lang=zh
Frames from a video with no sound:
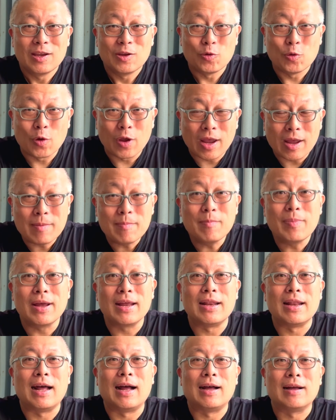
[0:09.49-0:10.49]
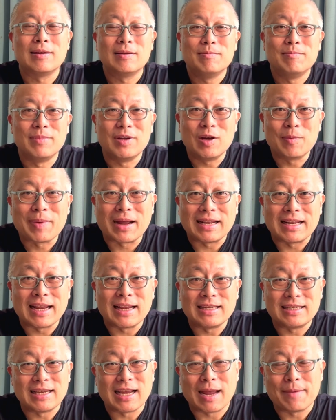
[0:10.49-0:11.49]
原本啊没有摆在
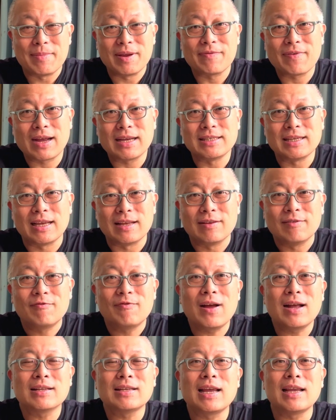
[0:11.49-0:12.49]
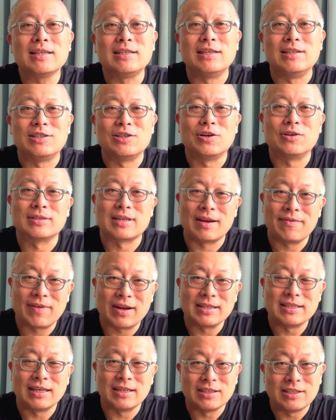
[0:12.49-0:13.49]
一起，还没发现，放在一起之后才
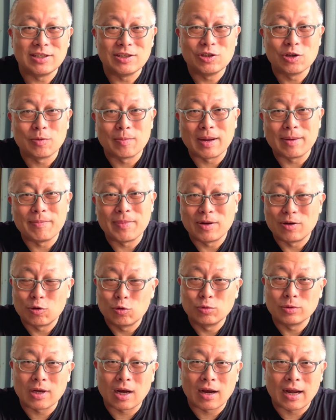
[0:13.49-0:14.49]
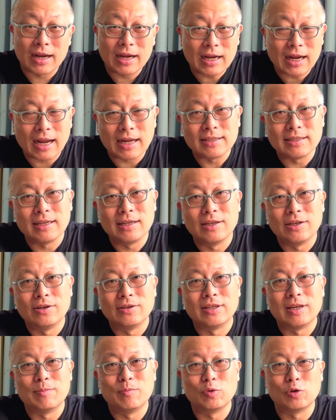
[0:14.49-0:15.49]
发现，新旧版本的护照，嘿，还真的有
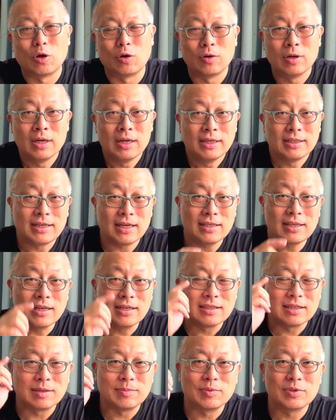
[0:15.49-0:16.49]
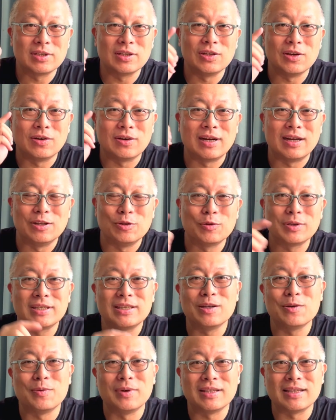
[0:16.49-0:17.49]
点不同。前阵子不是有很多
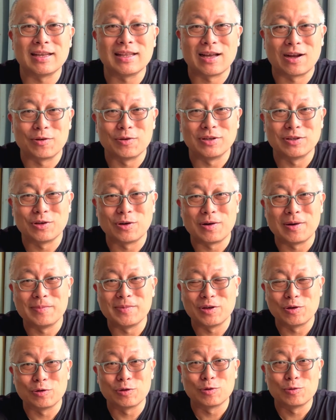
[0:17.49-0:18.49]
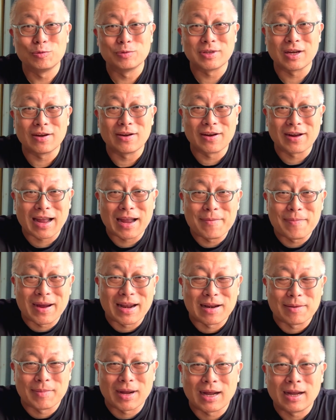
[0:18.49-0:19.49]
新闻在讨论中华民国的护照要改
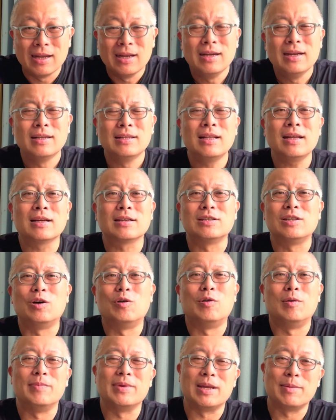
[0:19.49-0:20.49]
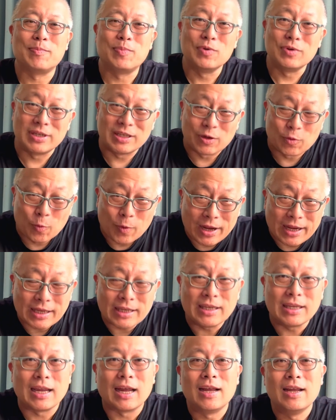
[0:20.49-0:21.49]
版了吗？那个时候我们也不以为
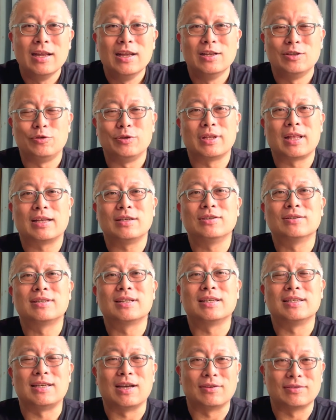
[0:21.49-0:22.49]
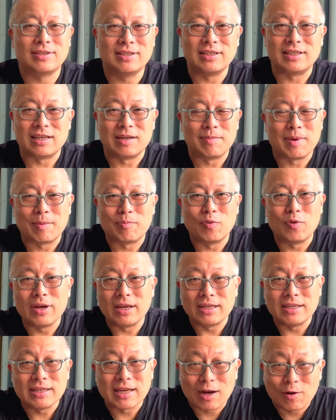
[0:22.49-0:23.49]
意啊，觉得它就是个小事情吧，不
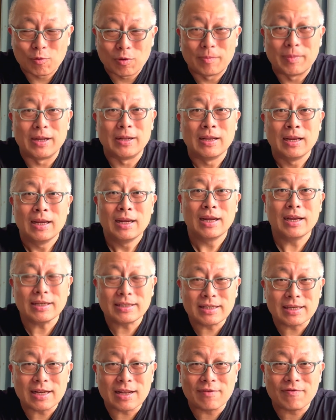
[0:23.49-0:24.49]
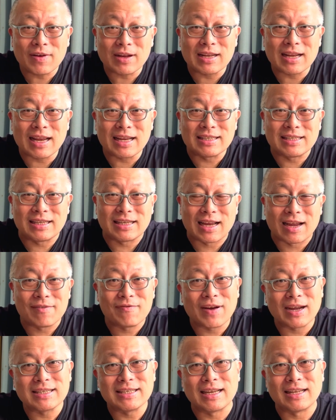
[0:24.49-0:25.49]
会影响我们。嘿，今天放在一起还
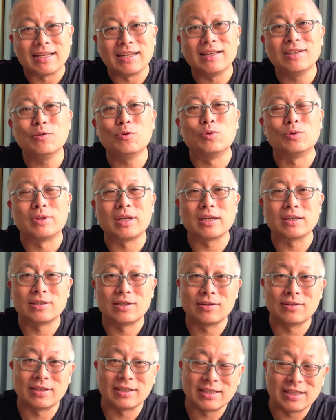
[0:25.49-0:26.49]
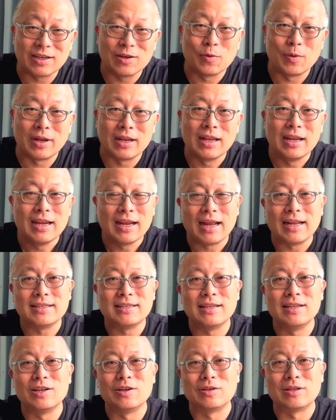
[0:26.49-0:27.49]
发现，哎呦，那个时候的新闻还
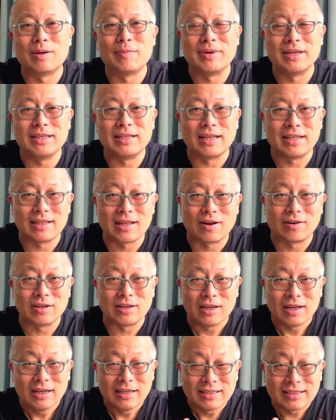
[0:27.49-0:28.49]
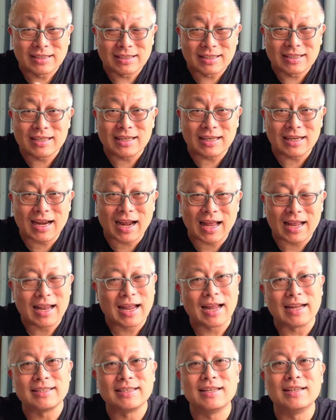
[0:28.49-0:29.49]
真的有那么一点道理。仔细一看，
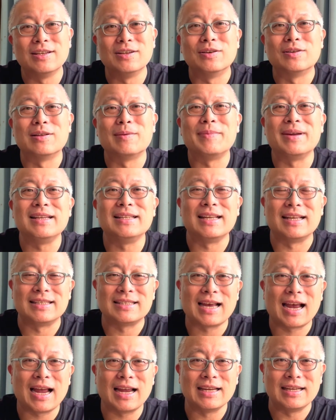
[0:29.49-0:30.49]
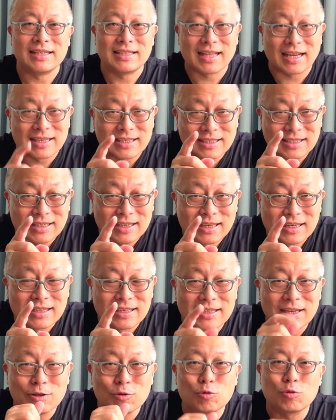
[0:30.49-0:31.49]
还真的有那么一点差异。但是
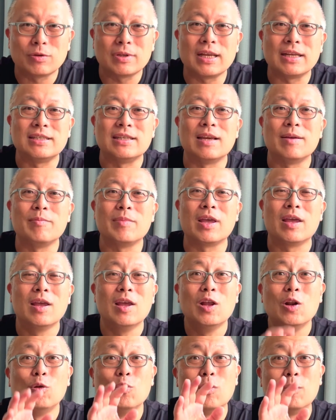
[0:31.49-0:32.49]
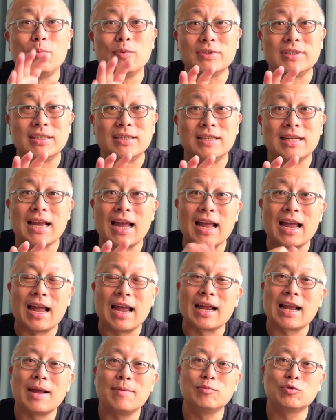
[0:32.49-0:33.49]
先说在前面，如果不仔细看，
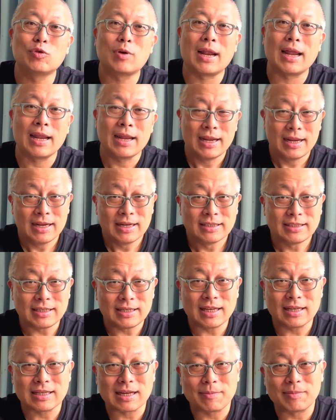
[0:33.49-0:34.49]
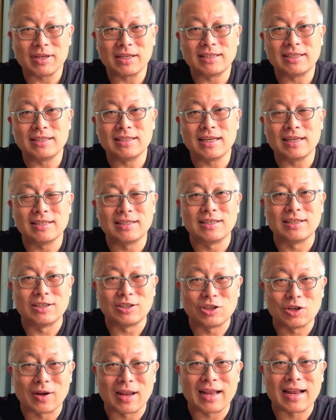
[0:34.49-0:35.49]
还看不出来。今天咱们的新鲜事
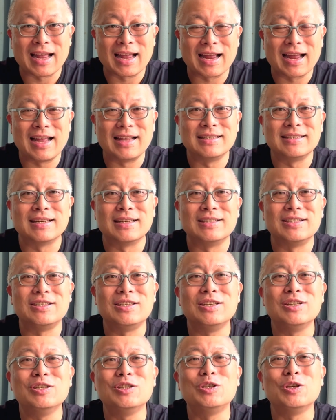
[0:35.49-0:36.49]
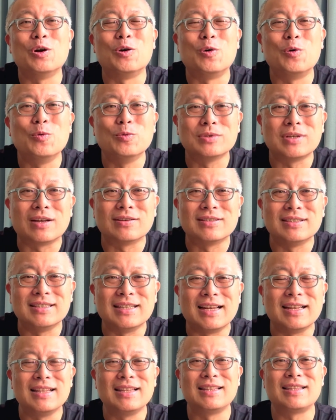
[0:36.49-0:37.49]
就来看看这个新旧护照之
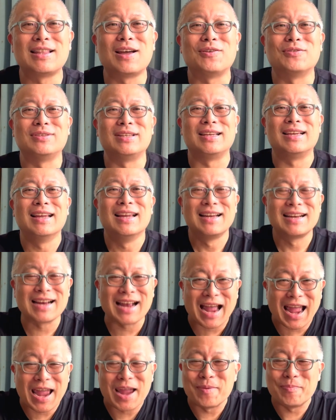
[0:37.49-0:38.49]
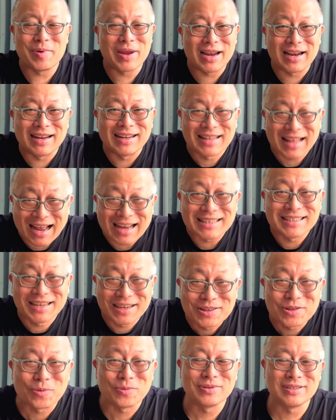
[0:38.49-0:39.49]
间到底。改变了哪
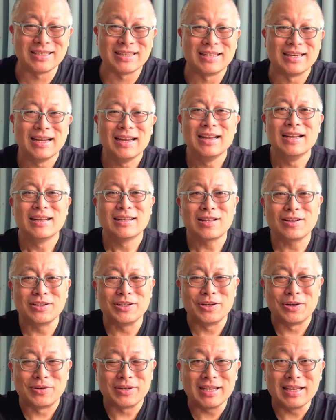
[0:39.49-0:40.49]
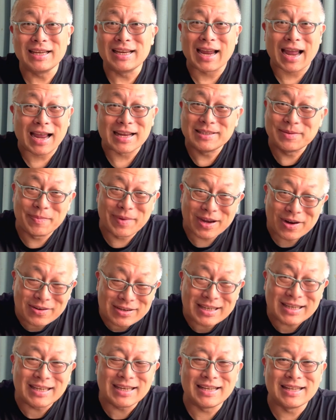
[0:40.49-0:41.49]
些东西？到底有意义还是没有
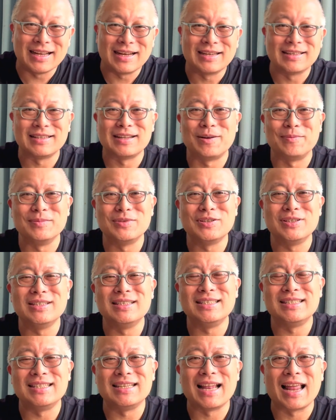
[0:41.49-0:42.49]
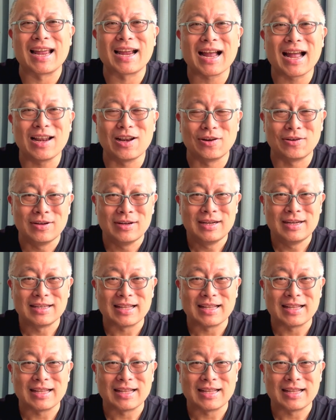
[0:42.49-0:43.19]
意义呢？那我们就一起来看哦。